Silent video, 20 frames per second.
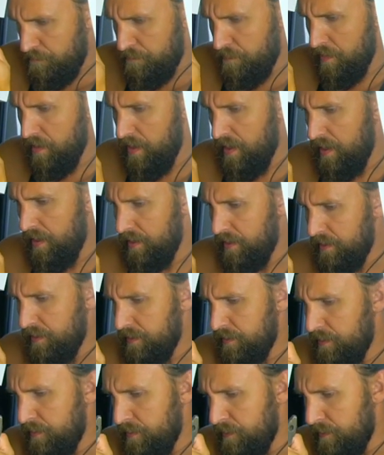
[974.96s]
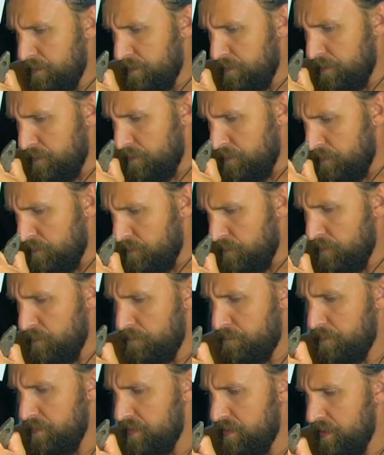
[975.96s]
Опа!
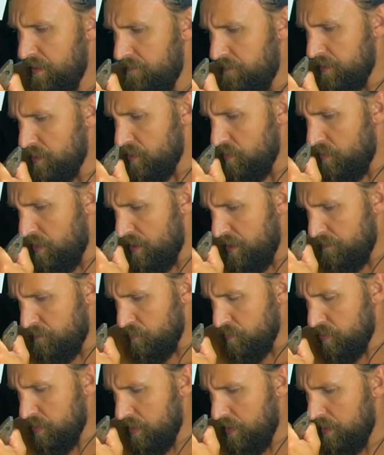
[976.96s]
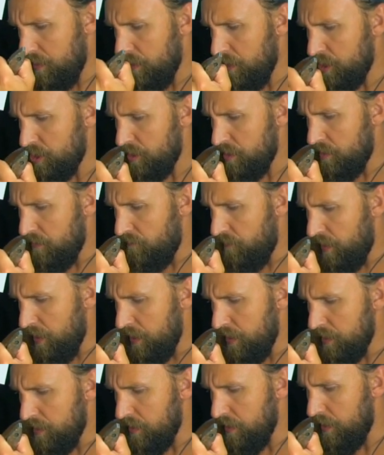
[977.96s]
Опа, да, визуально, пускай даже это
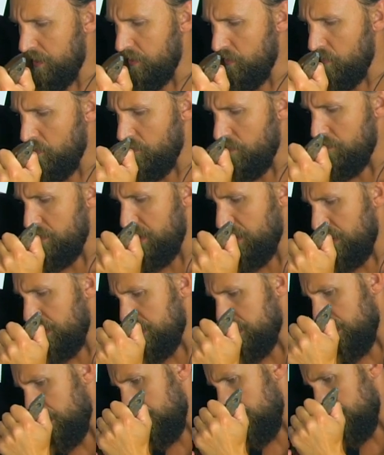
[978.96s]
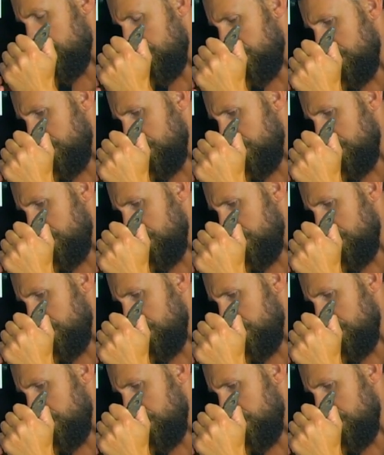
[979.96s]
выглядит хреново, мне насрать.